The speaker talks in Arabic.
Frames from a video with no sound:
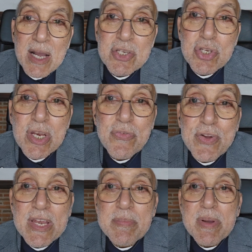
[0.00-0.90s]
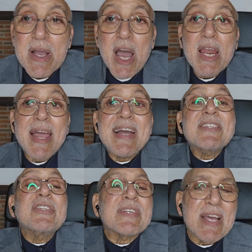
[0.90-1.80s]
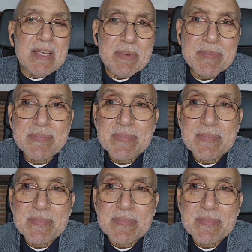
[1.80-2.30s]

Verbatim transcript: الشرف كلمة الغدر كلمة